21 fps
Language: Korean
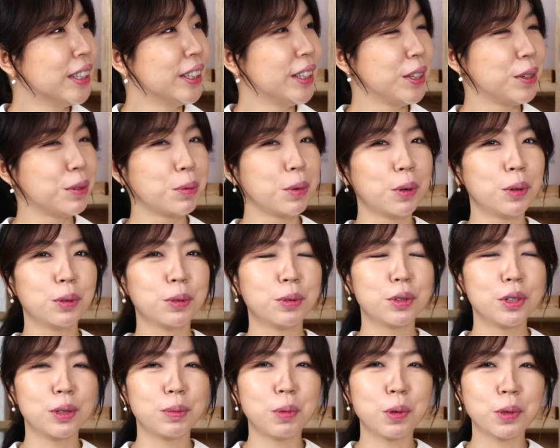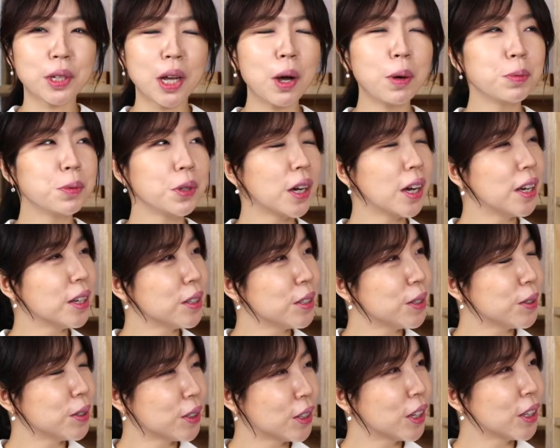예, 뭐 우리 뭐 사업자가
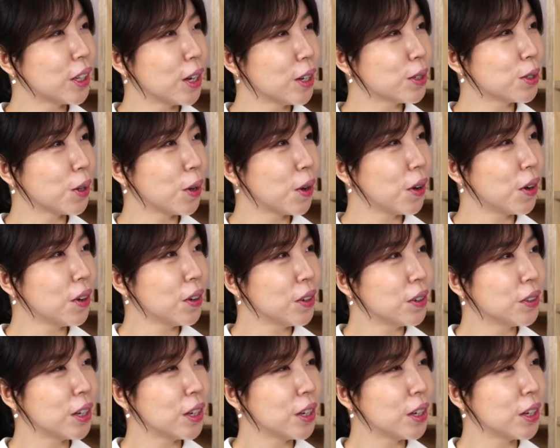이렇게 돼 있어요.